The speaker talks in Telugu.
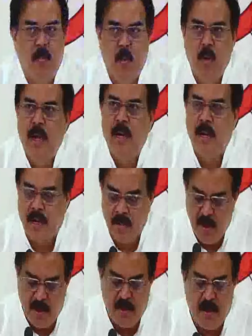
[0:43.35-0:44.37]
మూడు నెలలకే
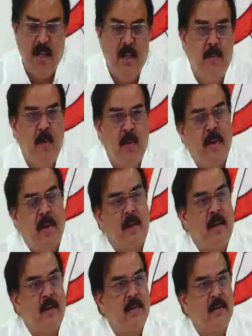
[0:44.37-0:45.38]
మీకు ఇంత ఏడుపులు ఉంటే ఎట్లా